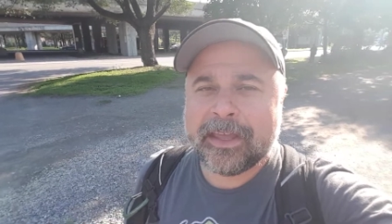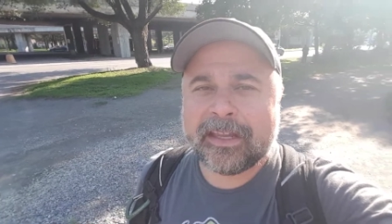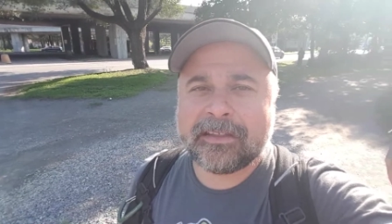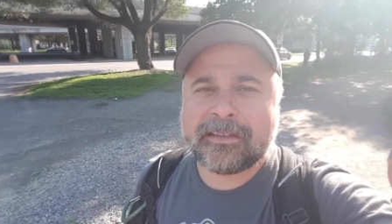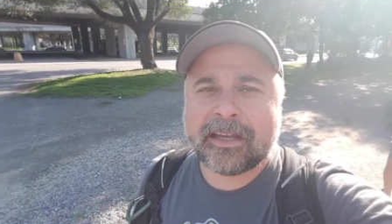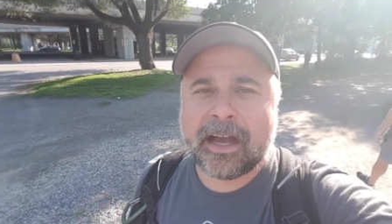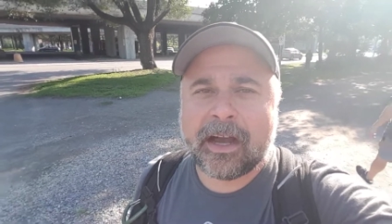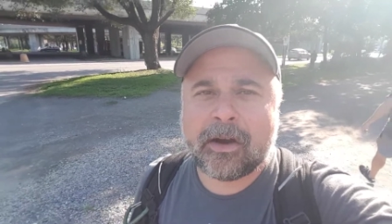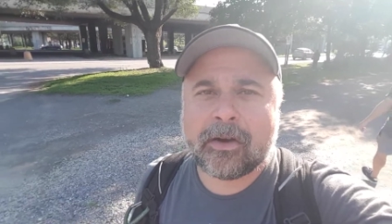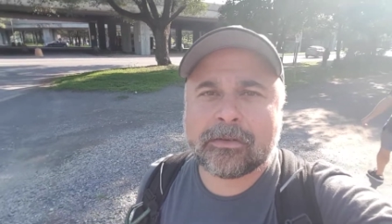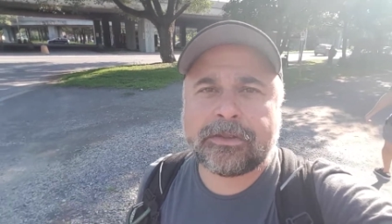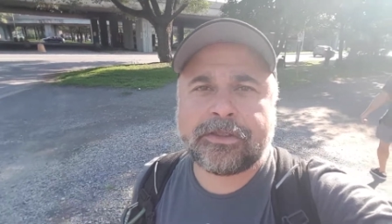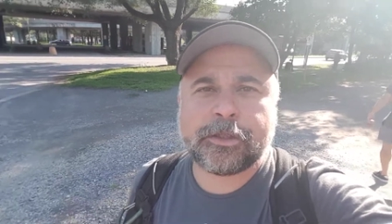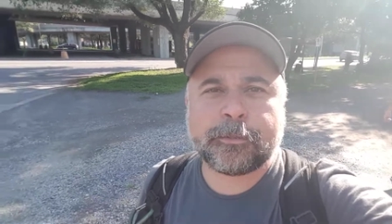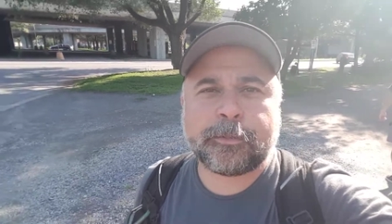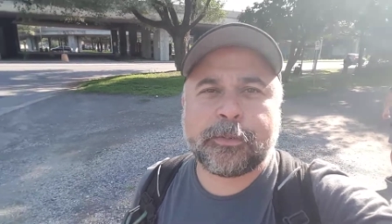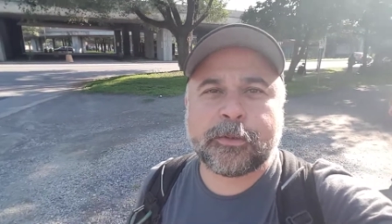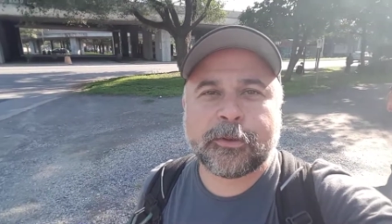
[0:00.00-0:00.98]
Então,
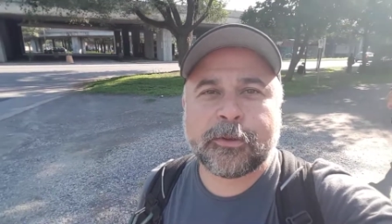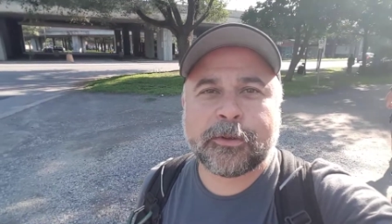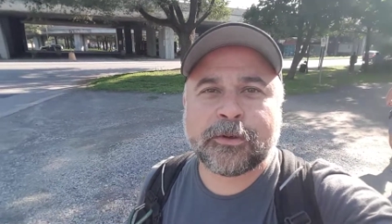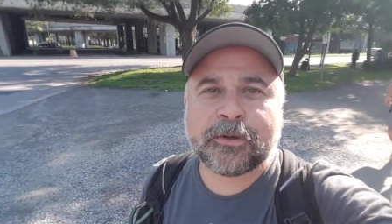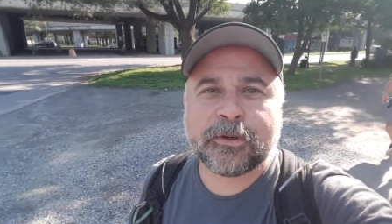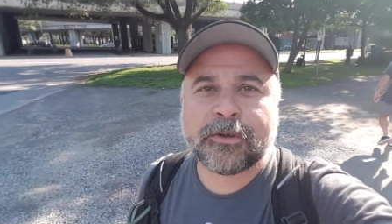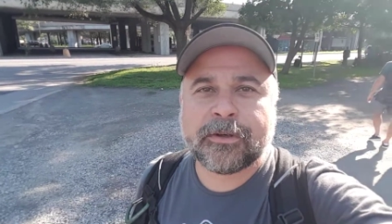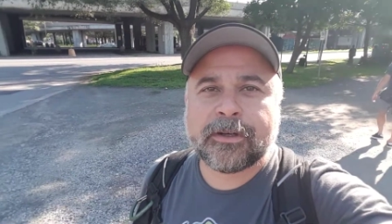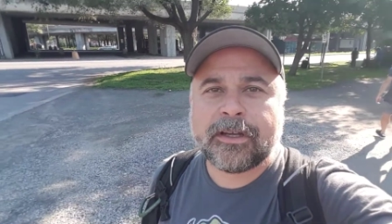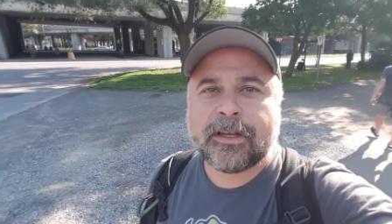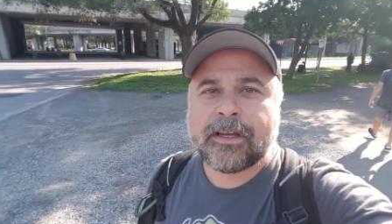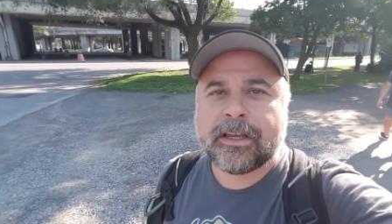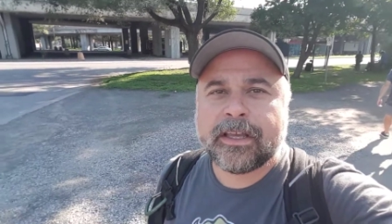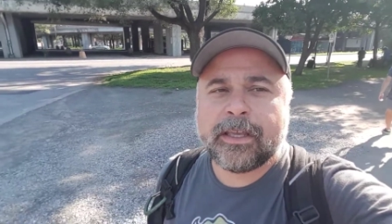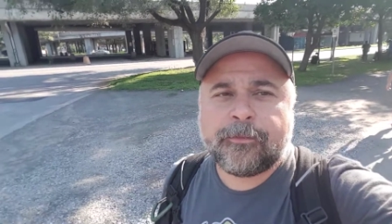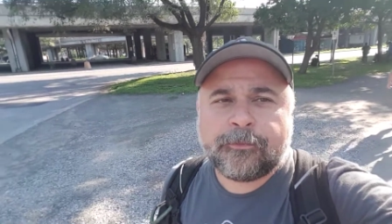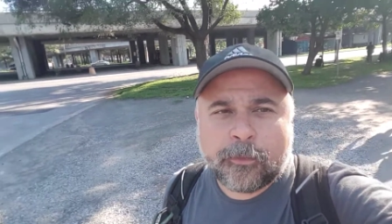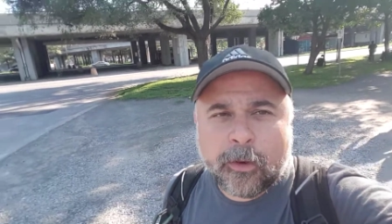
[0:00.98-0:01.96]
tipo.
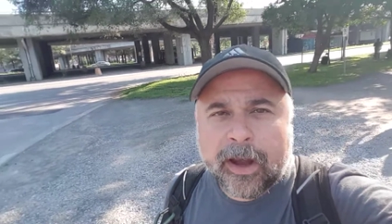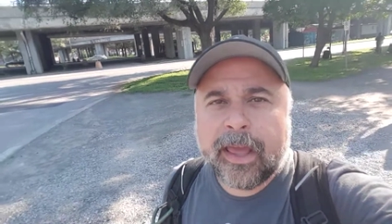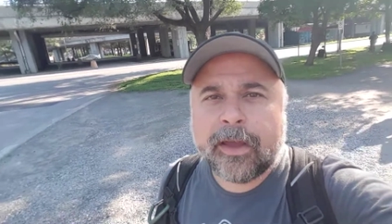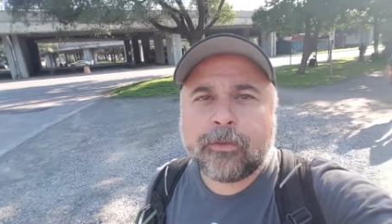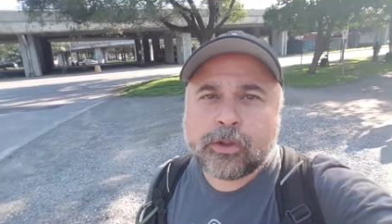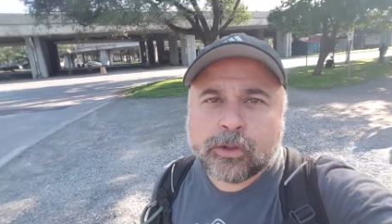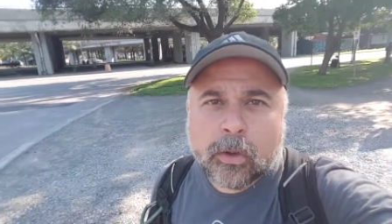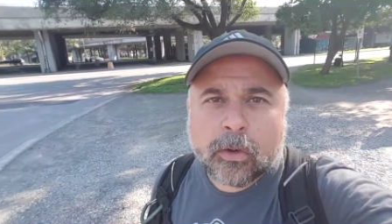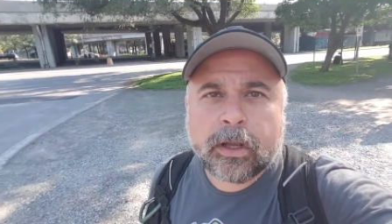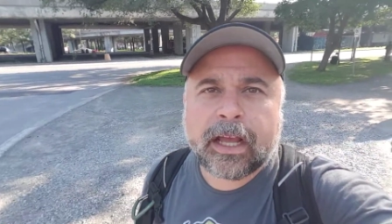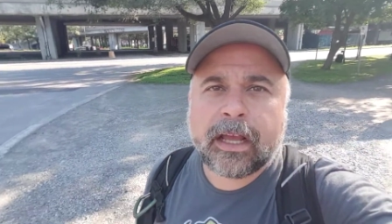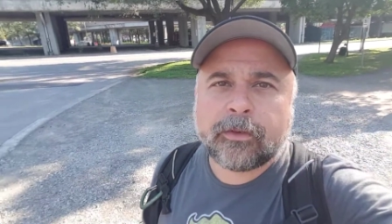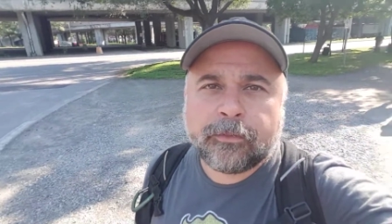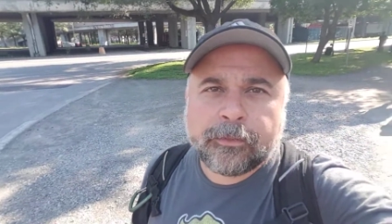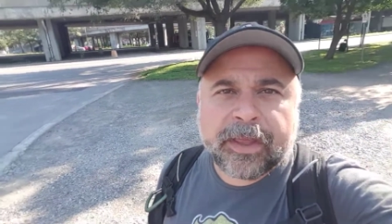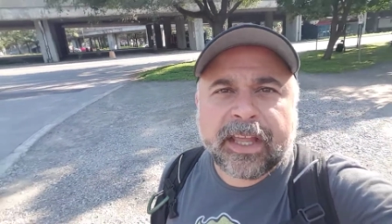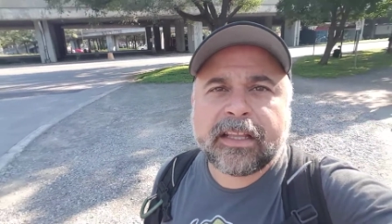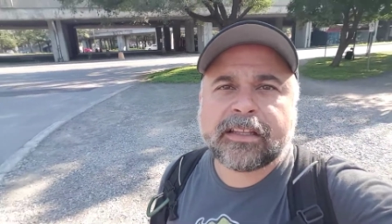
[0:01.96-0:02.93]
E fora a ah,
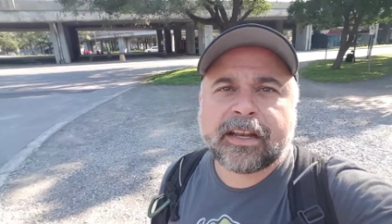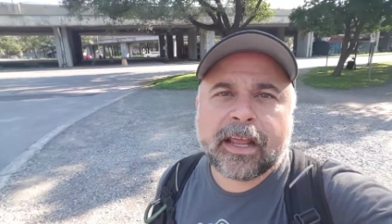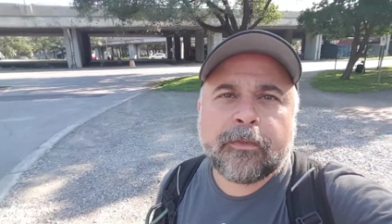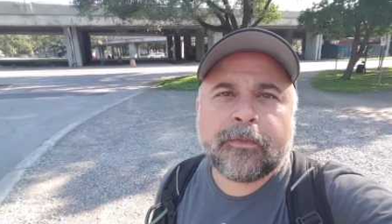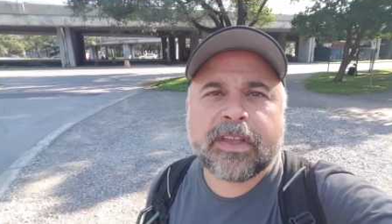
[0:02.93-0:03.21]
vendo, né?